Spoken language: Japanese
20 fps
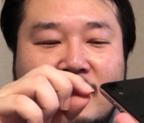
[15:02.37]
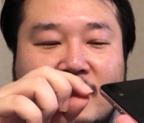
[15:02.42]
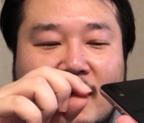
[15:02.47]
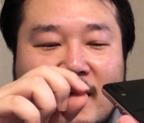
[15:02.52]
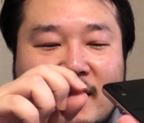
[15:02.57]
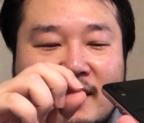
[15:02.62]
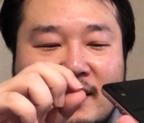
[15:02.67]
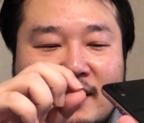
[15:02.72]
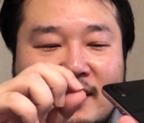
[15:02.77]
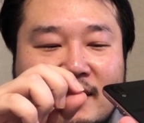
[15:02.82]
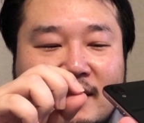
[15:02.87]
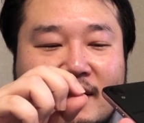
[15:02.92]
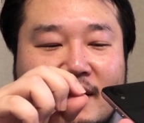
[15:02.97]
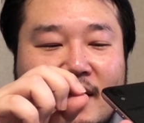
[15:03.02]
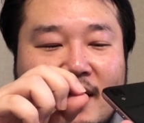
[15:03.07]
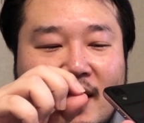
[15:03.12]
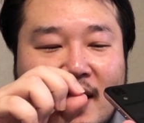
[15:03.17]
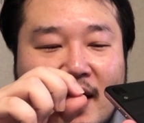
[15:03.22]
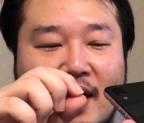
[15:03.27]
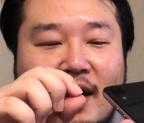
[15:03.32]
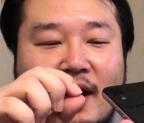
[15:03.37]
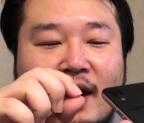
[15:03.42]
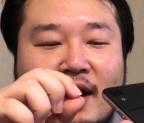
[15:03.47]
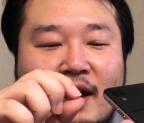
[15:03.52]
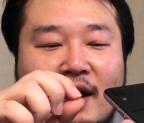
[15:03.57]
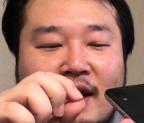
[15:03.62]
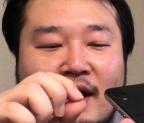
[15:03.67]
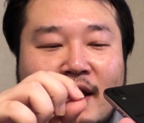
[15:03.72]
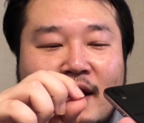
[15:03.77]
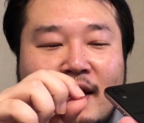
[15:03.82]
だったら
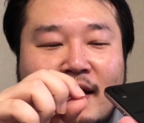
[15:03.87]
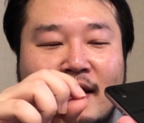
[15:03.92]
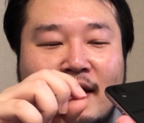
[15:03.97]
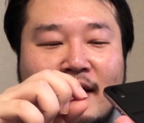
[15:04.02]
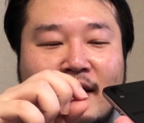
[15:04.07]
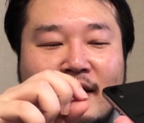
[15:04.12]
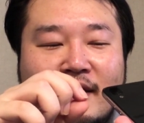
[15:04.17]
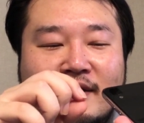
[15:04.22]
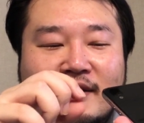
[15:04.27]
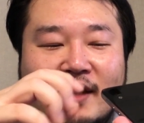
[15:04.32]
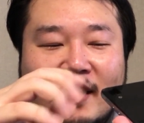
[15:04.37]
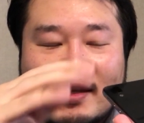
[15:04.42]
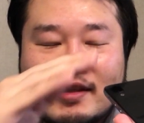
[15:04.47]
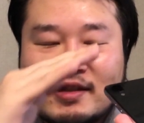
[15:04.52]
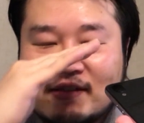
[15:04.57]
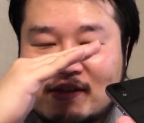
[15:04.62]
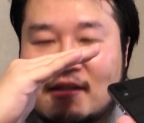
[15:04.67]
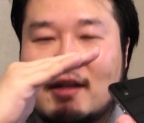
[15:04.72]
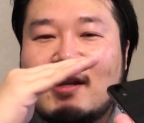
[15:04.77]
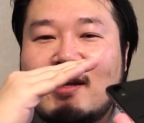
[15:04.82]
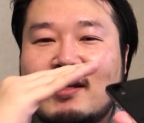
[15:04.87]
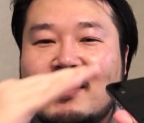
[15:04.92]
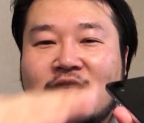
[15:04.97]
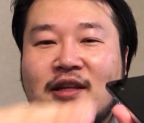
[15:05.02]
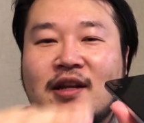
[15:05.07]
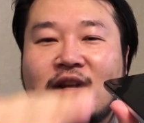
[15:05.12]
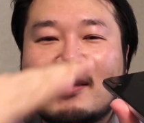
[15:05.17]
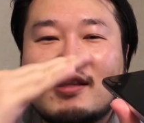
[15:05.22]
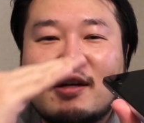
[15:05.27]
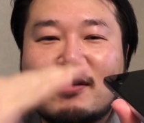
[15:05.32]
だったら
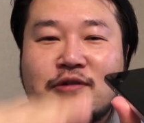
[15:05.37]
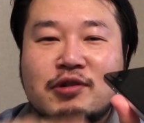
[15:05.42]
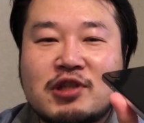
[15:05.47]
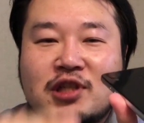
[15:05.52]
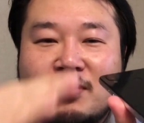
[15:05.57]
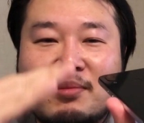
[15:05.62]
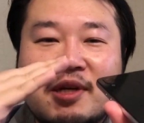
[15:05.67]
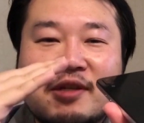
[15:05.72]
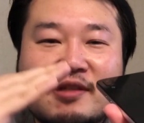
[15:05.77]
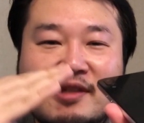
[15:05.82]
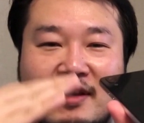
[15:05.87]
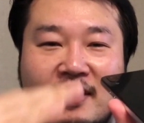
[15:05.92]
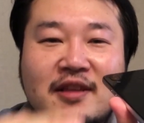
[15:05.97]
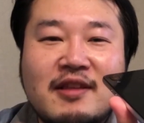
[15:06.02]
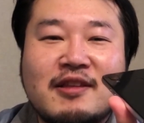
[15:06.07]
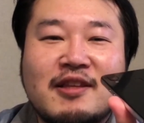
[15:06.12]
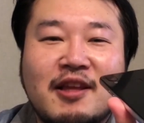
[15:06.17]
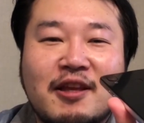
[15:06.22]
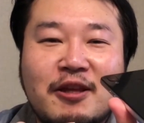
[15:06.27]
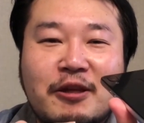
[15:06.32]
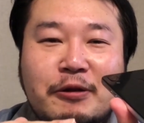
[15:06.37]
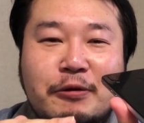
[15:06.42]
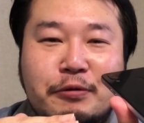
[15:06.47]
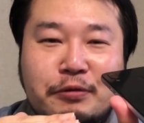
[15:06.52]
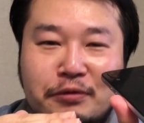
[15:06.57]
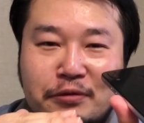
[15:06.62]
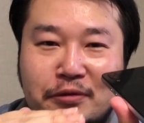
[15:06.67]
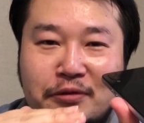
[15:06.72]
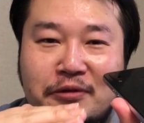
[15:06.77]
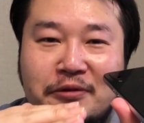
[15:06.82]
平たくしませんってい
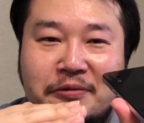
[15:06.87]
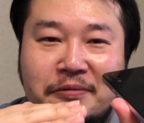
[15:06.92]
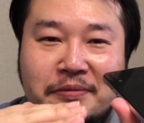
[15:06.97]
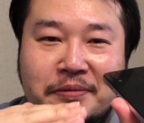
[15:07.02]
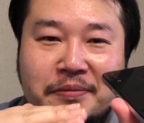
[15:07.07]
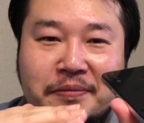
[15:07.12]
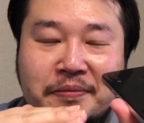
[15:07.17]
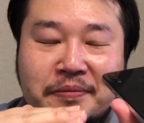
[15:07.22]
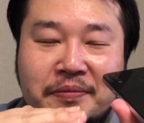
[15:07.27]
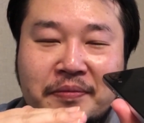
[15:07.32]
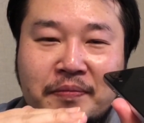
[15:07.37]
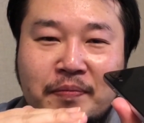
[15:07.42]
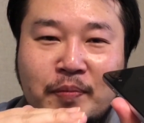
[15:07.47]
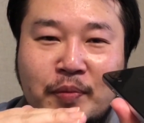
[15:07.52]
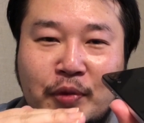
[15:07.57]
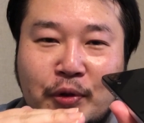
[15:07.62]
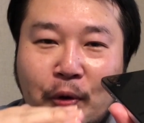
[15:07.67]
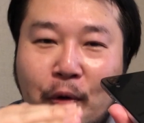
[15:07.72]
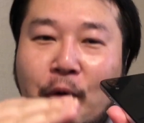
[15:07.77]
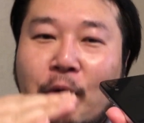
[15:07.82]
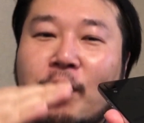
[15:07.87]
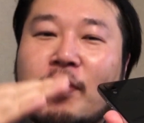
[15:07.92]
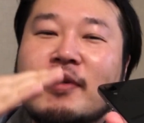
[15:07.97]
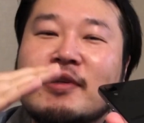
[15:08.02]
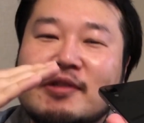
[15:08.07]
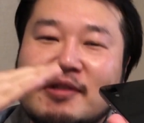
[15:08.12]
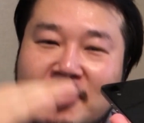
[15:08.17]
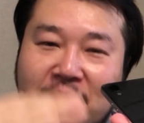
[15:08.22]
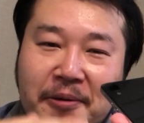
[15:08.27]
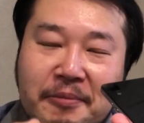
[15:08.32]
うところで
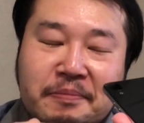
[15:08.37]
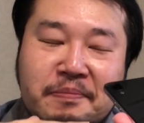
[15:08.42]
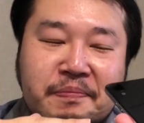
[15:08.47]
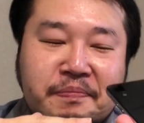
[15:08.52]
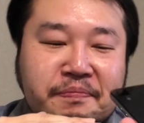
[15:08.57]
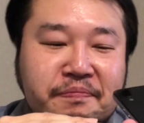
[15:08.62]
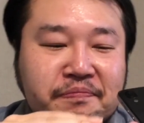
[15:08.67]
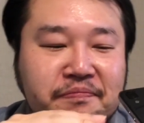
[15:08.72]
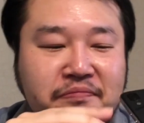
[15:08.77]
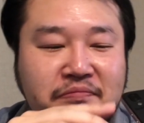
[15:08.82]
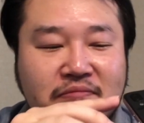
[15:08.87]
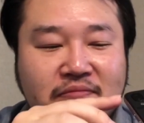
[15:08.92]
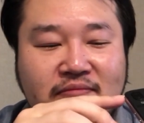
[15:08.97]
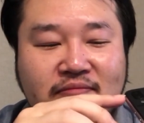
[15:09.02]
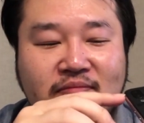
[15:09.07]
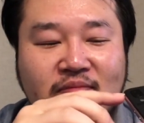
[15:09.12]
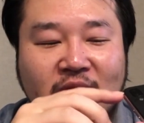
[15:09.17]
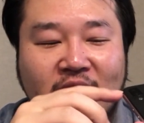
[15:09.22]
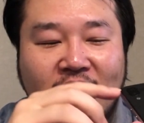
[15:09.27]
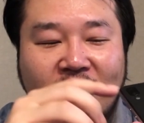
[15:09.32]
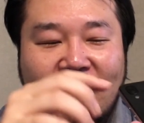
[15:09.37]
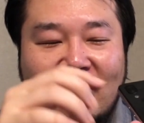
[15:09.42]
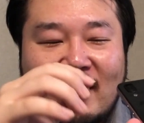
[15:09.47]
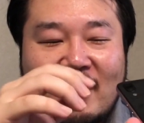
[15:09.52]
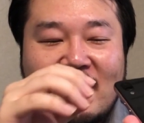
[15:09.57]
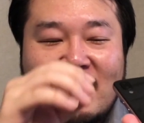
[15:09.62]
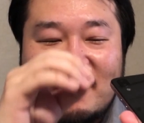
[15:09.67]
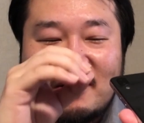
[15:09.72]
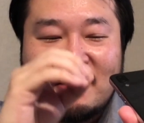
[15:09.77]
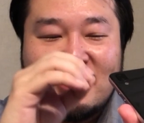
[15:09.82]
すね。
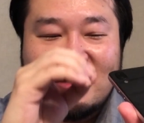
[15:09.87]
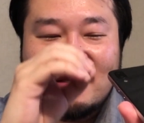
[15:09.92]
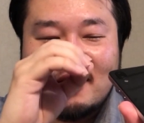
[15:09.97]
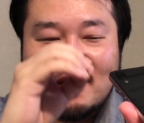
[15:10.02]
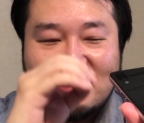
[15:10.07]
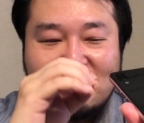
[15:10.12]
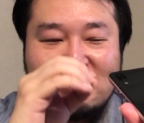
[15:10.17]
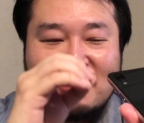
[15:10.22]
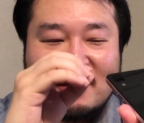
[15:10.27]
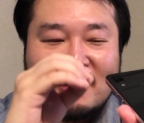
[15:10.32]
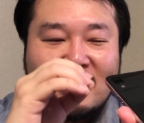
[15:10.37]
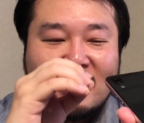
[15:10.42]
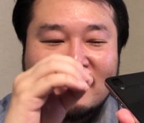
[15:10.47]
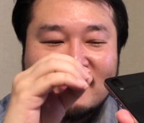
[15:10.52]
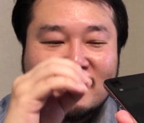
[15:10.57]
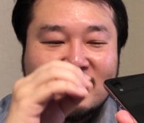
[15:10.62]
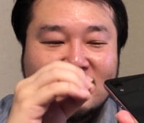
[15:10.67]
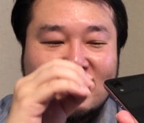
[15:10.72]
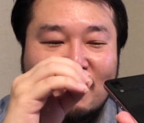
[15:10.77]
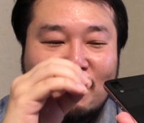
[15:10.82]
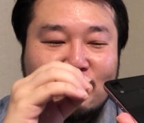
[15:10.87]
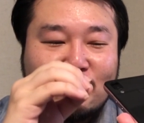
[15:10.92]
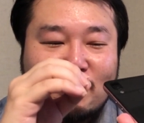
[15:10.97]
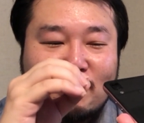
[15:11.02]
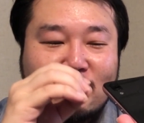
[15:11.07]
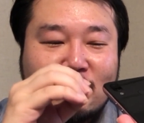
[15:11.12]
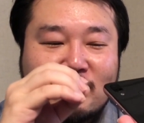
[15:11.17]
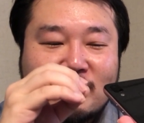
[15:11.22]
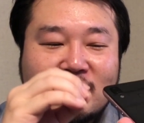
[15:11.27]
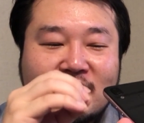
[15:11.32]
0.2ミリ厚さを
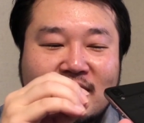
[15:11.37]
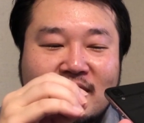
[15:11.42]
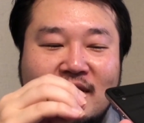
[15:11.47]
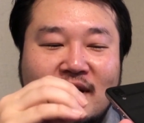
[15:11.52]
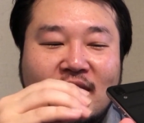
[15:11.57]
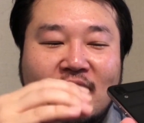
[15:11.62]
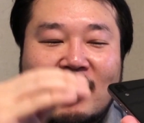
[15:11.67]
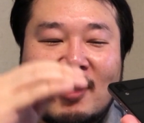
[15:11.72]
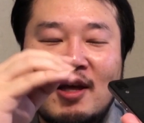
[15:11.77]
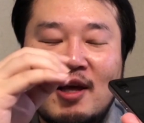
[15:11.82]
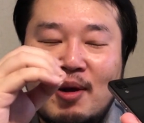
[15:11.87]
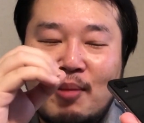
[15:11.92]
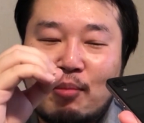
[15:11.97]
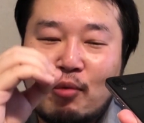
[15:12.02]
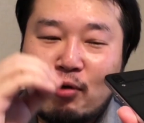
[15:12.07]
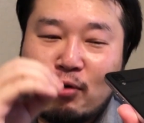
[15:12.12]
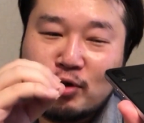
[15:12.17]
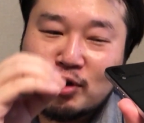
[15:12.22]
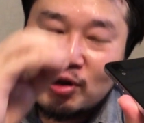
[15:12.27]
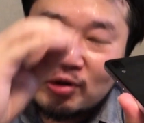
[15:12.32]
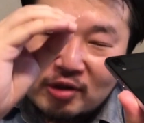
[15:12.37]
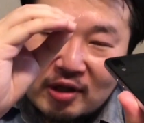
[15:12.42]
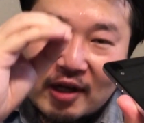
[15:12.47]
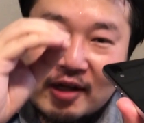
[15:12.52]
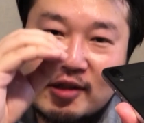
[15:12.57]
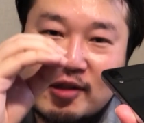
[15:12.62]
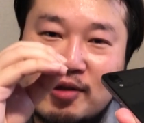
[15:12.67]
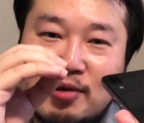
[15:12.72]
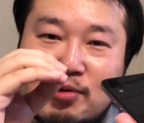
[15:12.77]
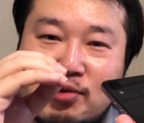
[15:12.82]
残すんだったらもうちょっと
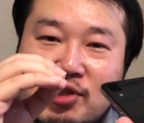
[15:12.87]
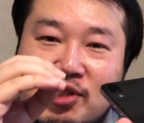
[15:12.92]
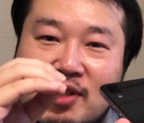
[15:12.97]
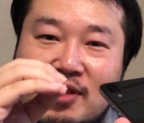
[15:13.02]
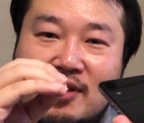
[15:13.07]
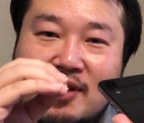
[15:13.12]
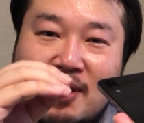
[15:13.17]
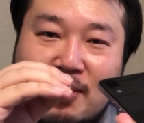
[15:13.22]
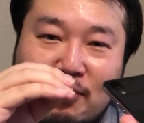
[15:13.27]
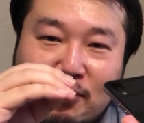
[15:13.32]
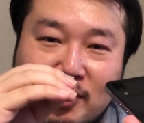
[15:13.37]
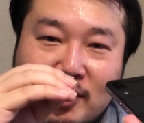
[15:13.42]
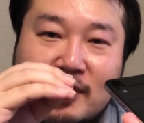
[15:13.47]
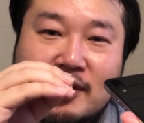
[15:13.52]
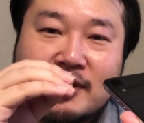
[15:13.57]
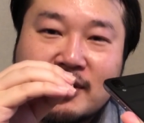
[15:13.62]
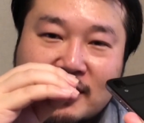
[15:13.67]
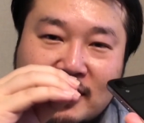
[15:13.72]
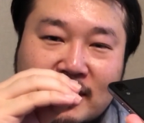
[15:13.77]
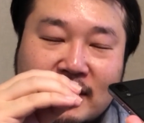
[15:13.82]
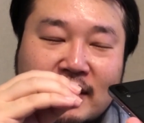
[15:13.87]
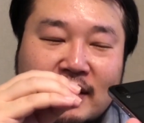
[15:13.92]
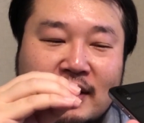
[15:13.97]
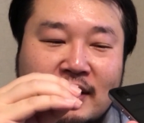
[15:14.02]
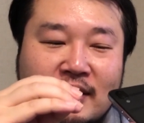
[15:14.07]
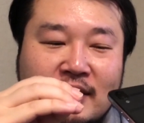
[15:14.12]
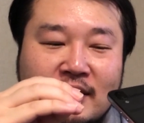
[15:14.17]
厚くしちゃってもいいし